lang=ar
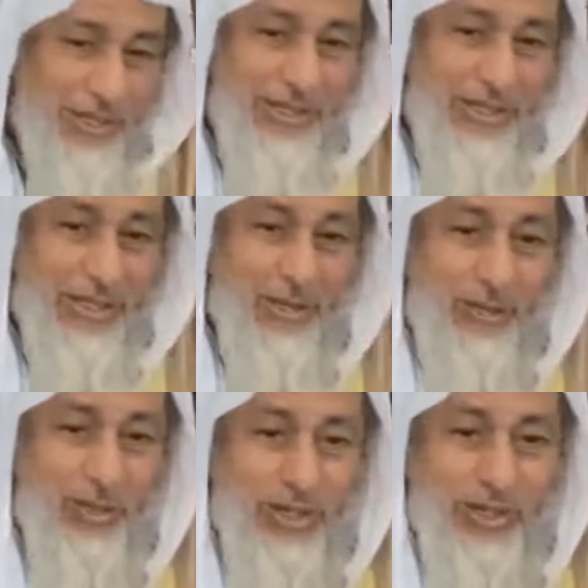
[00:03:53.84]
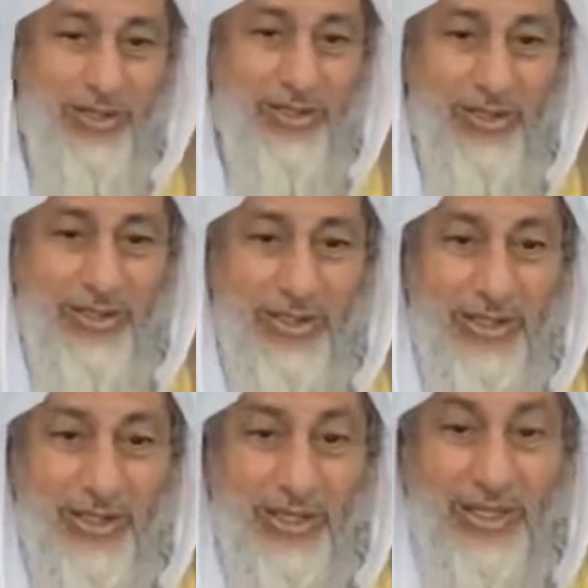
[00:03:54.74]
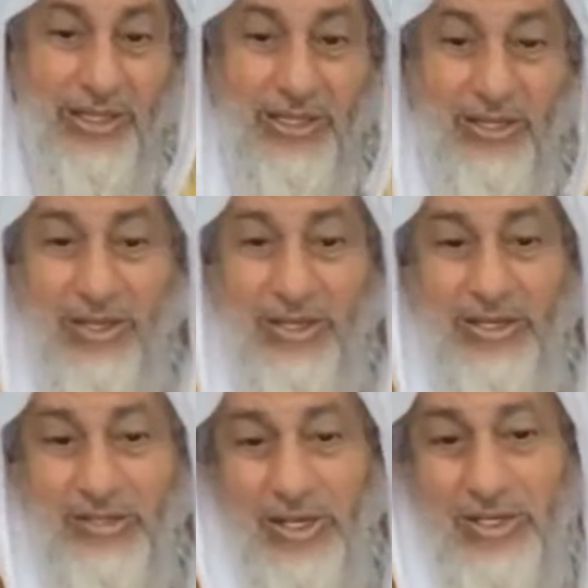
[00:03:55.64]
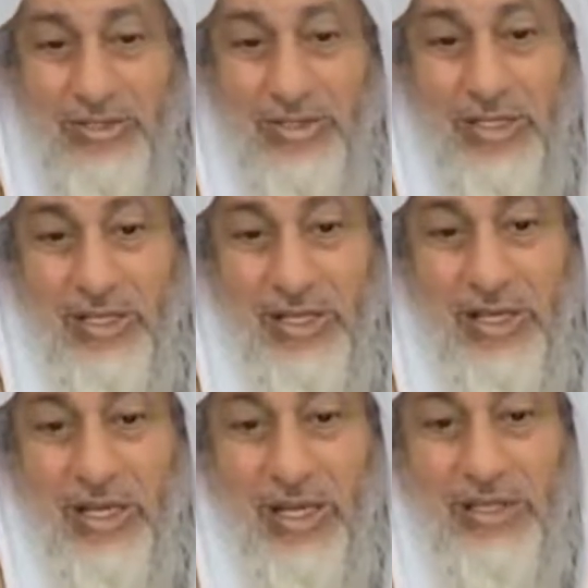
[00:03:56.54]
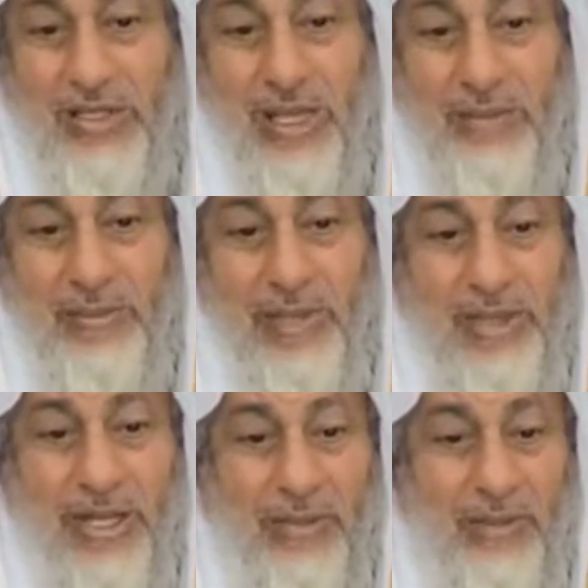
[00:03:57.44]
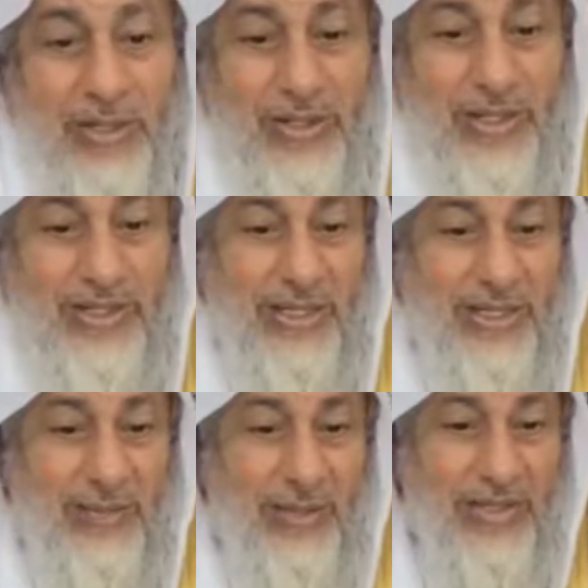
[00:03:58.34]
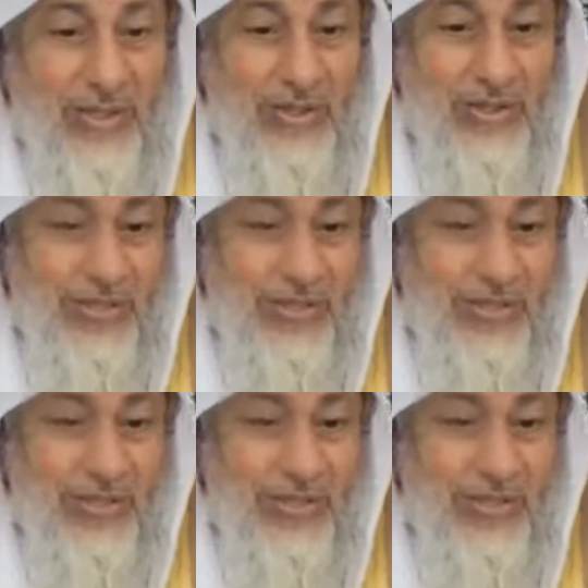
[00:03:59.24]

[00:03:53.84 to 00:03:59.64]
في هذا أن نقول الحق لكن قال الشخص أنا لا أتحمل ضياع أموال الناس التي معي